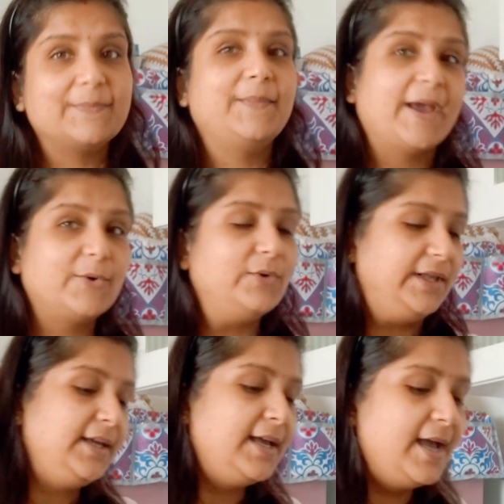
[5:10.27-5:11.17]

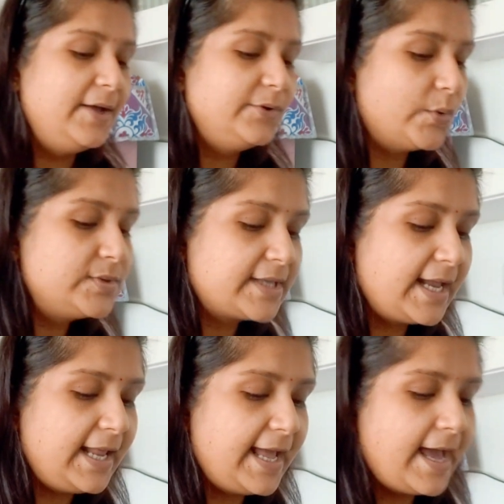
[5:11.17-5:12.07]
बेगुनी तो
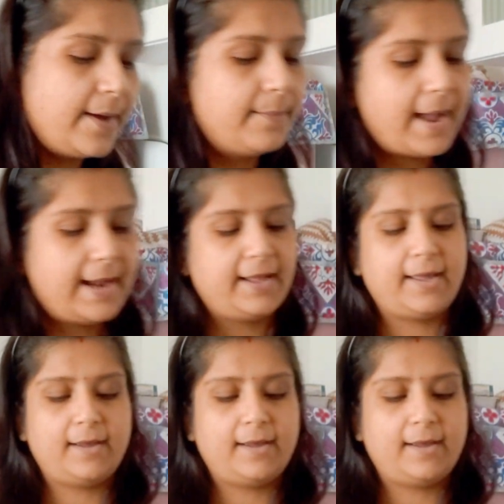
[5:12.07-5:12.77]
उसके लिए मैंने